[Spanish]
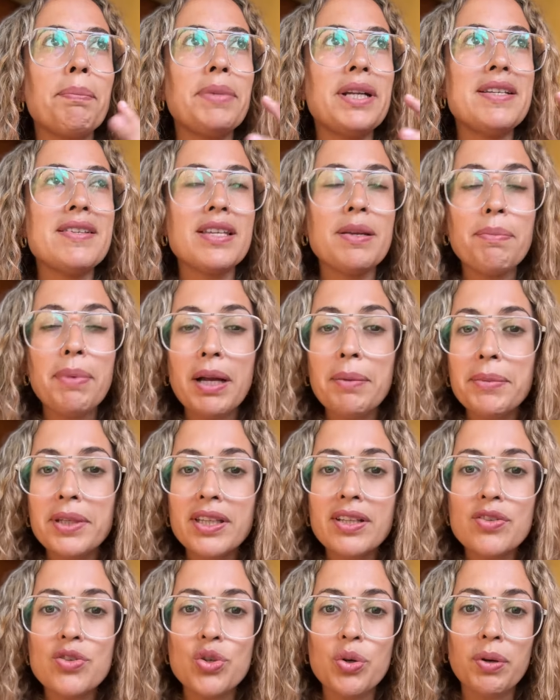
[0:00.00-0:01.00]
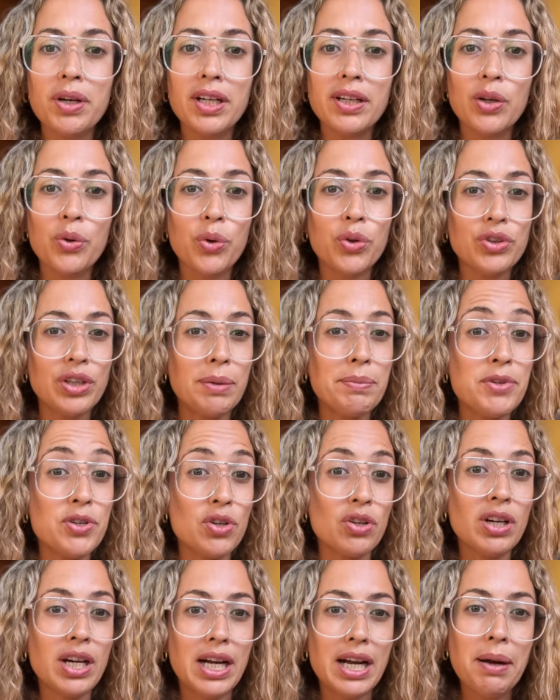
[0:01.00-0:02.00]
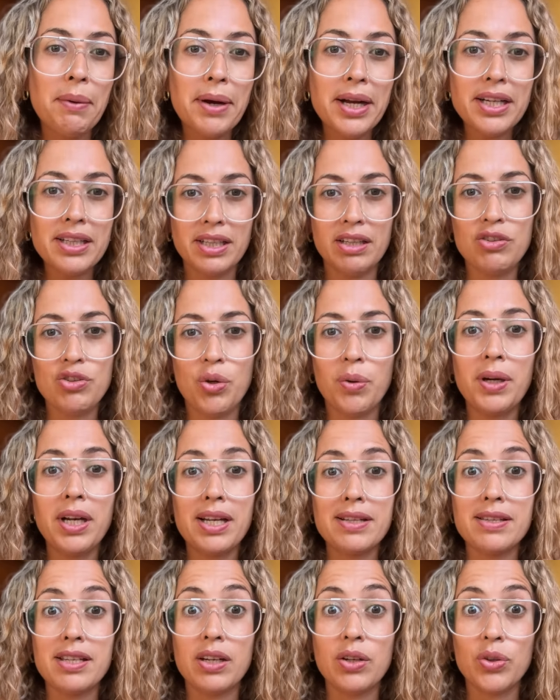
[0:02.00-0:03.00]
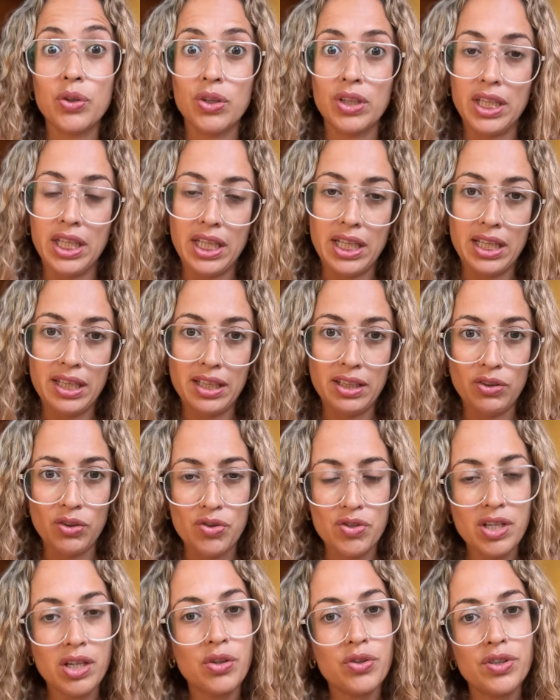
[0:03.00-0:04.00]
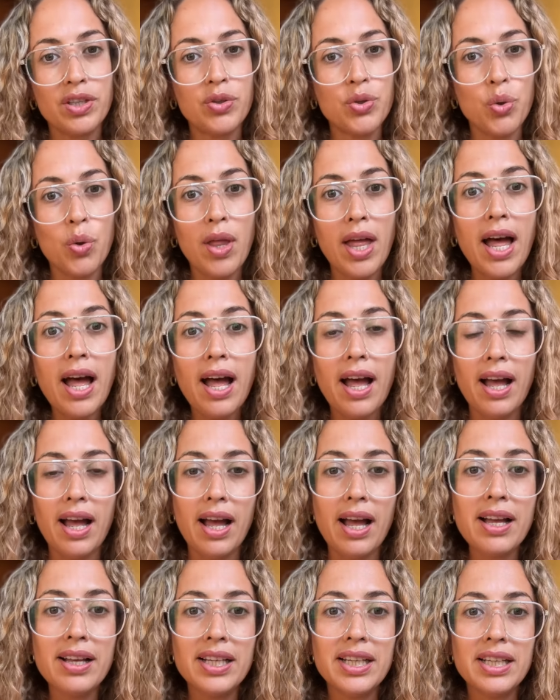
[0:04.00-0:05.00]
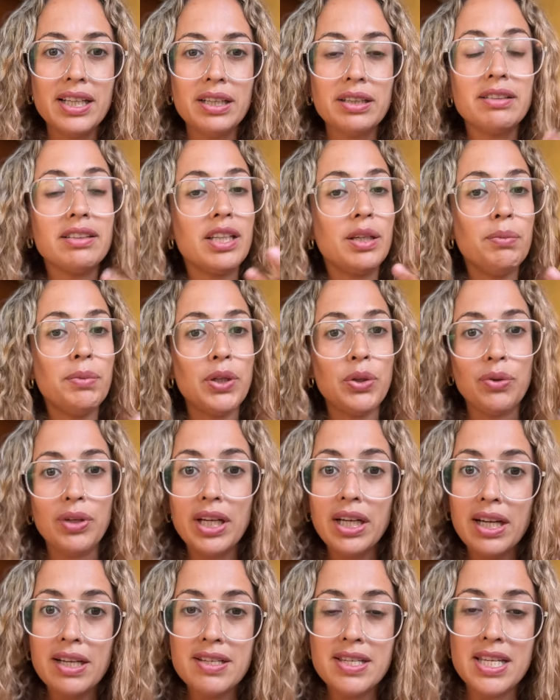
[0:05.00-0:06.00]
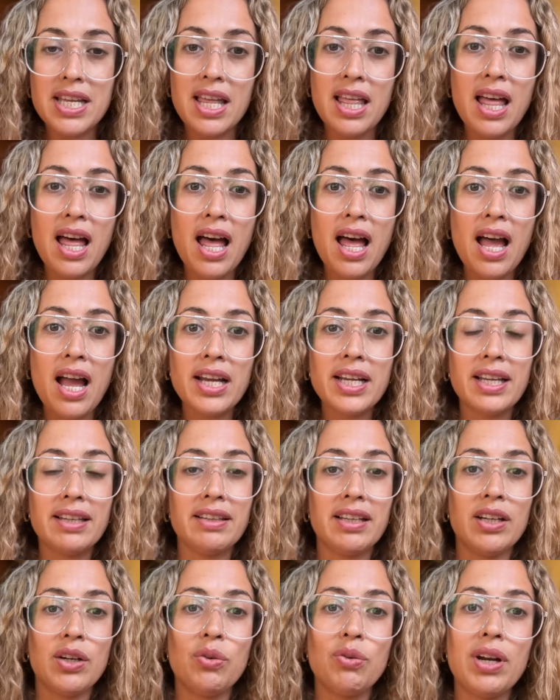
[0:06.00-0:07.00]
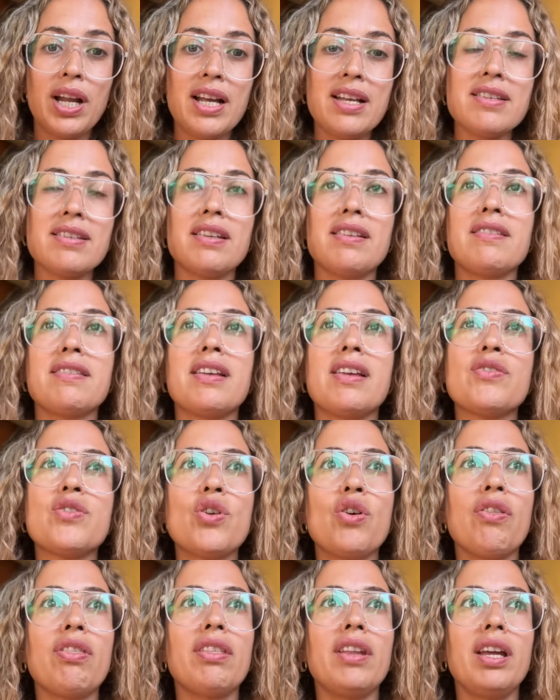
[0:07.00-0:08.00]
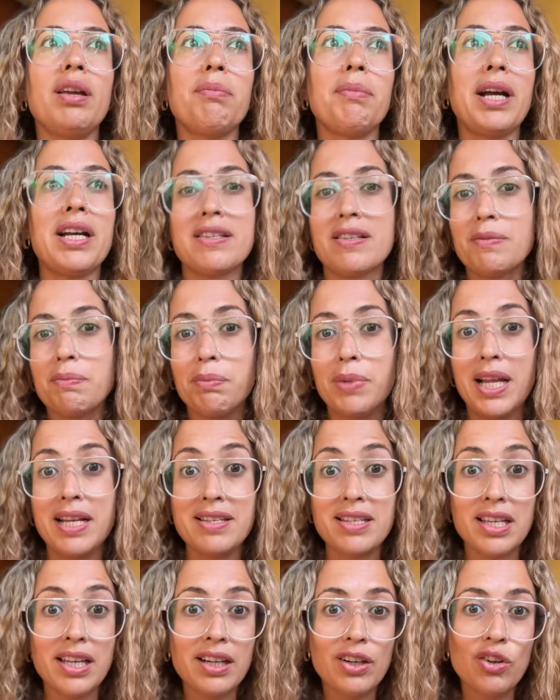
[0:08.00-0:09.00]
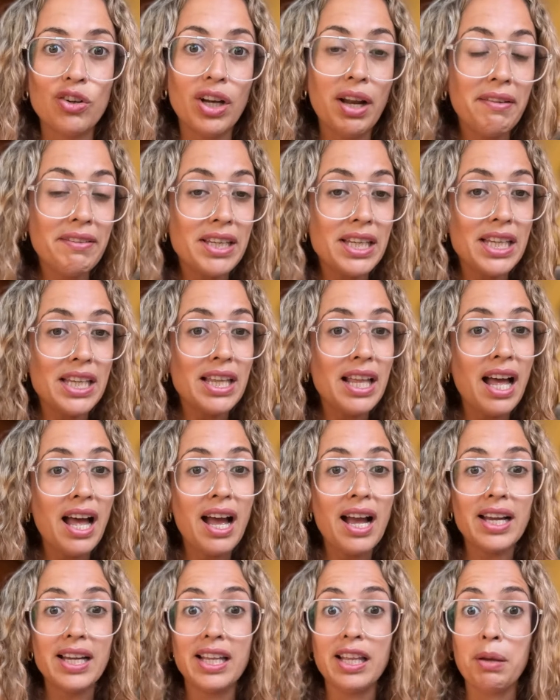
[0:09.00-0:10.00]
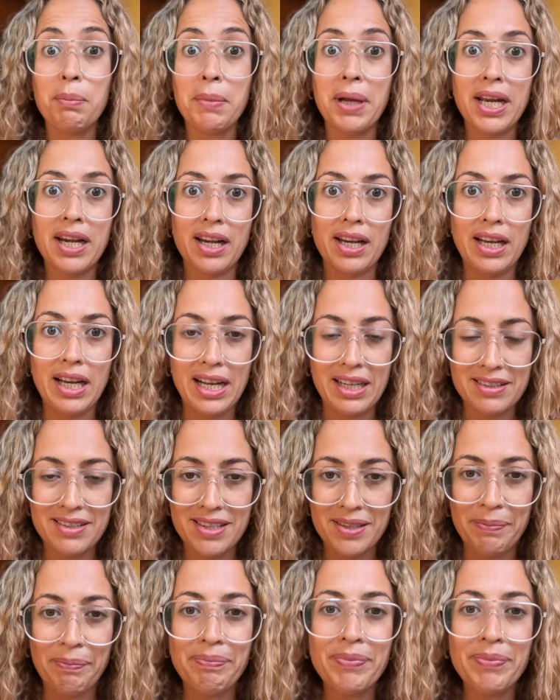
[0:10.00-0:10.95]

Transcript: principalmente sobre el neurotransmisor GABA y sobre la serotonina. Entonces nos ayuda a disminuir la ansiedad y a tener una sensación de más placer con la vida y de más relax.